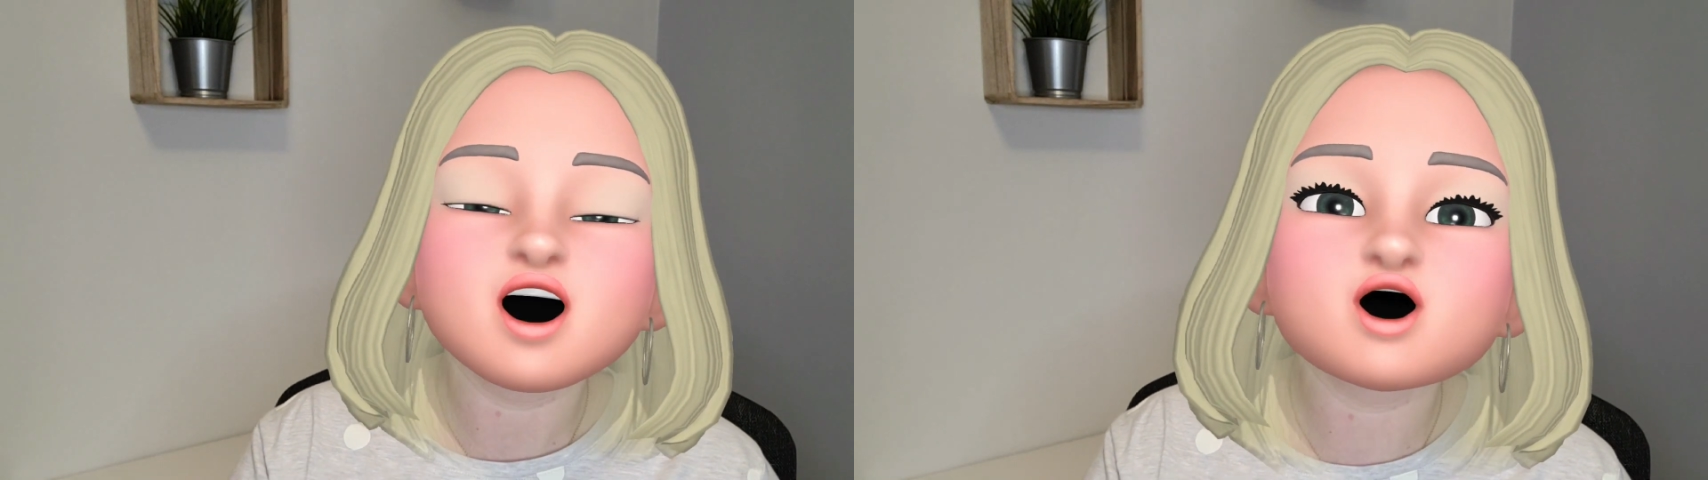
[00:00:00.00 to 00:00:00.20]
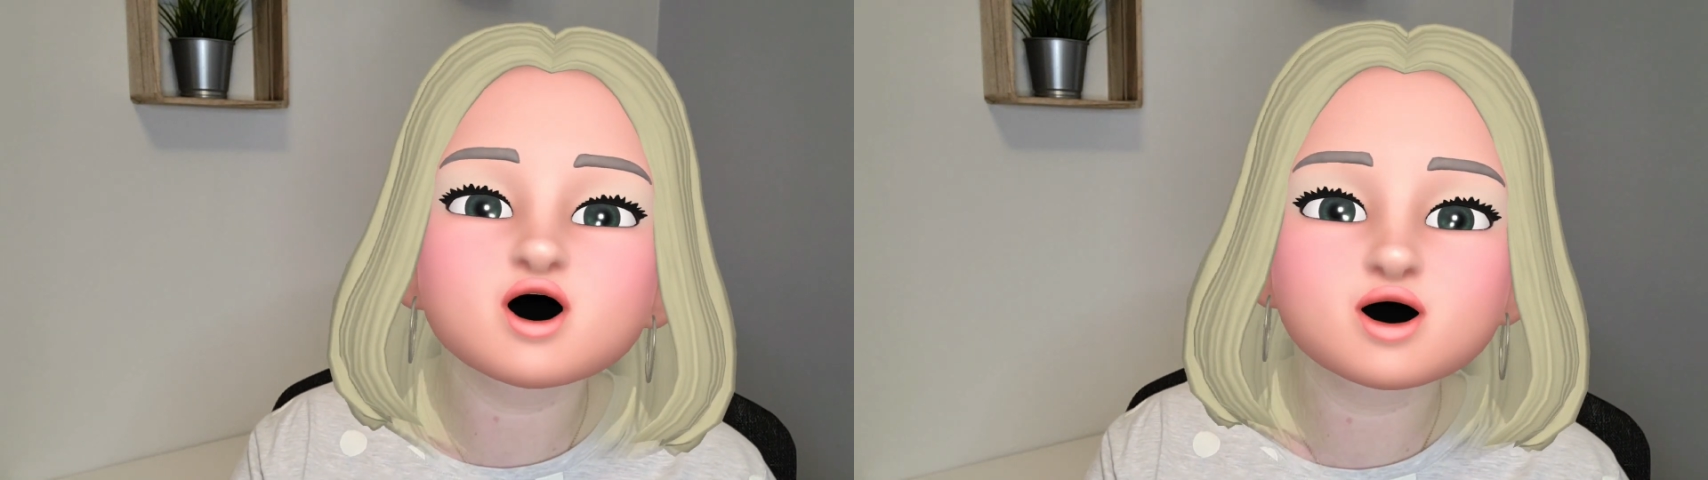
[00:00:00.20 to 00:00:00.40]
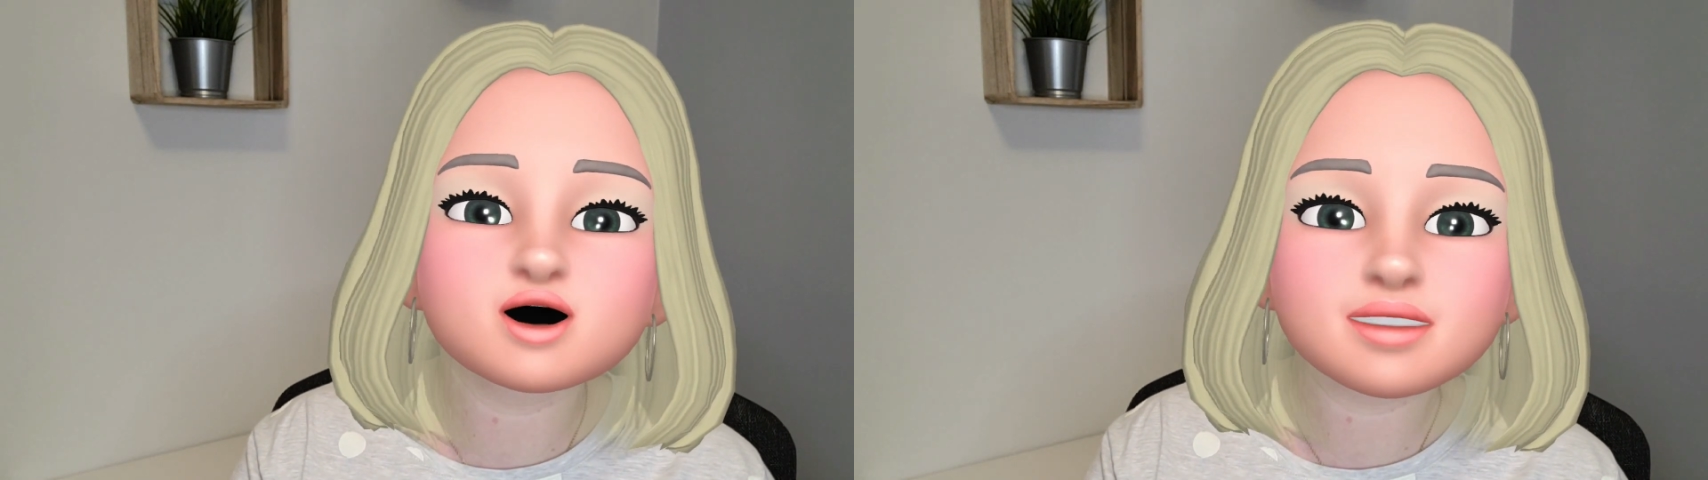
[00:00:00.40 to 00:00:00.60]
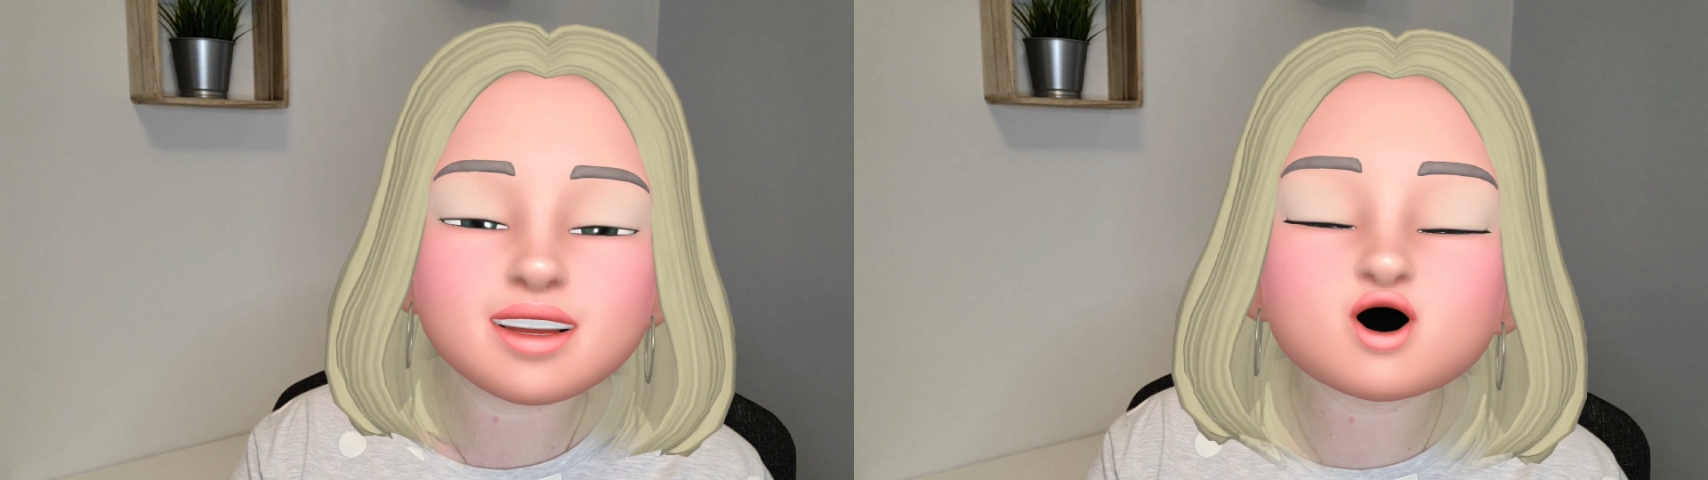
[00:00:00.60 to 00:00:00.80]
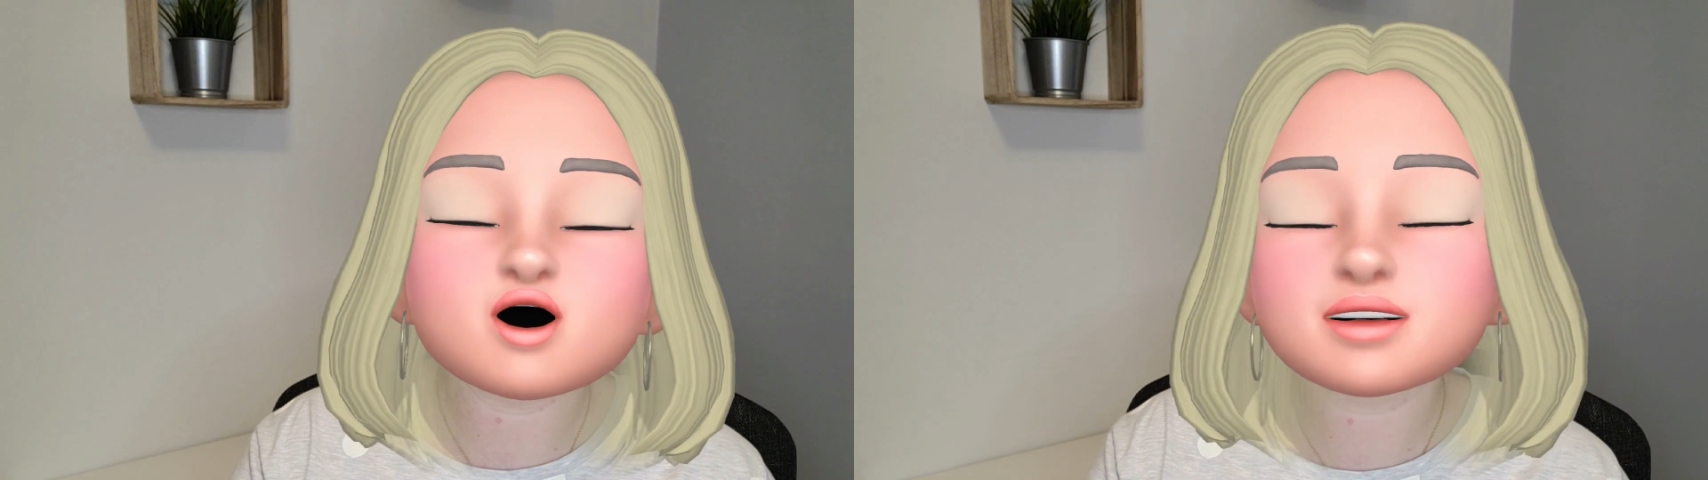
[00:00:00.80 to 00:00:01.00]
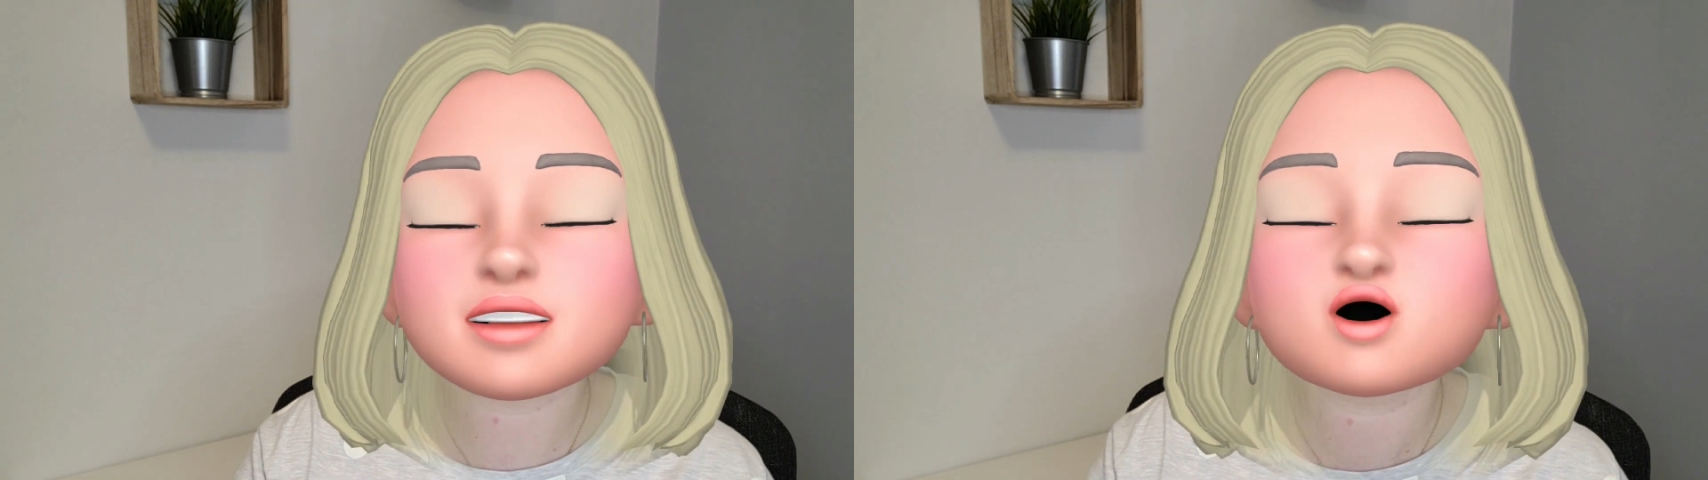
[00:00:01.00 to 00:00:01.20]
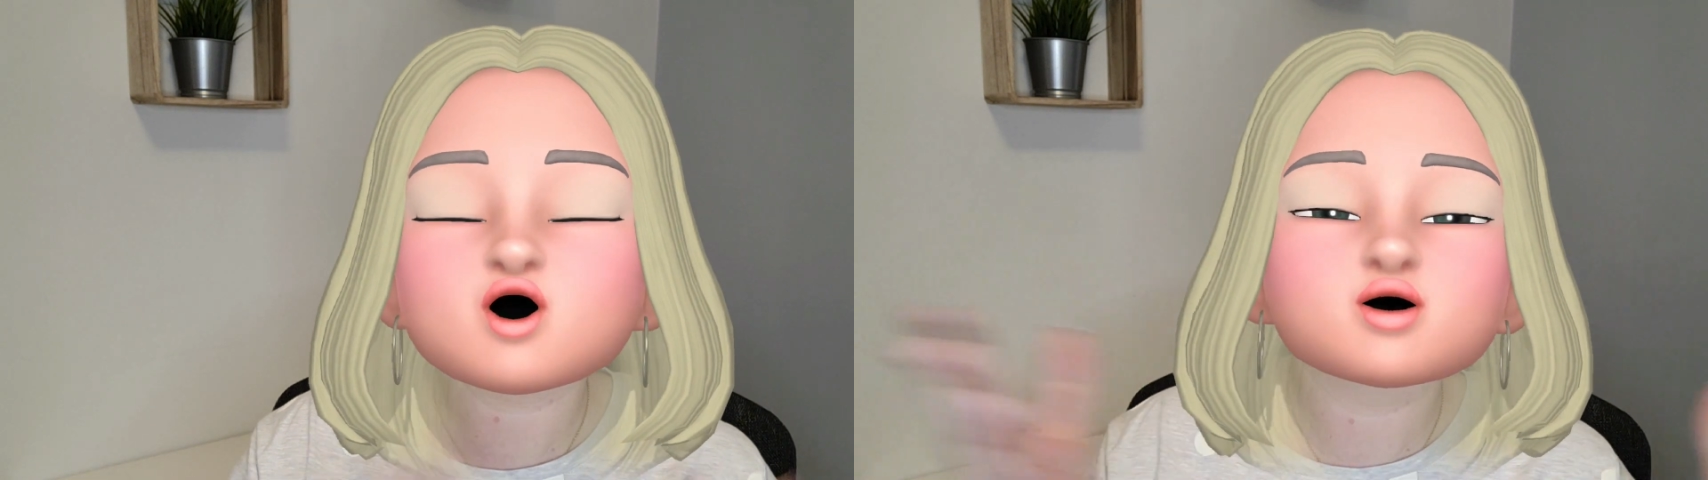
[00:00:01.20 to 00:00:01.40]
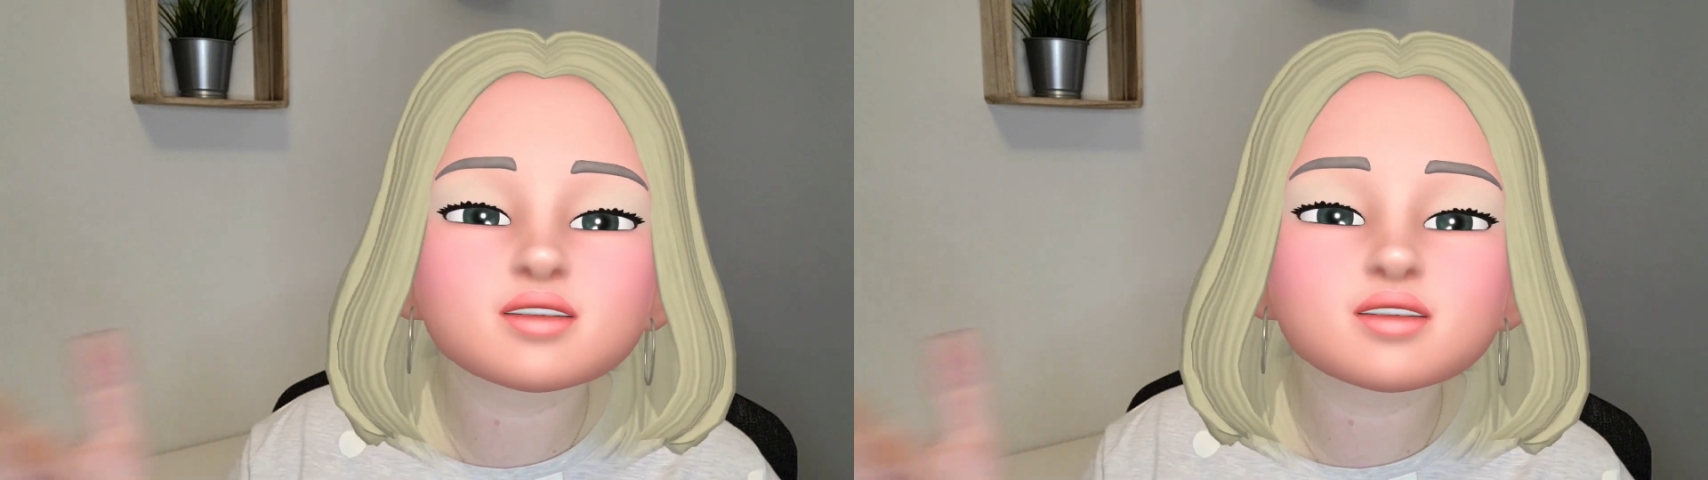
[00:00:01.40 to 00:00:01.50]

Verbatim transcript: maintenant évidemment,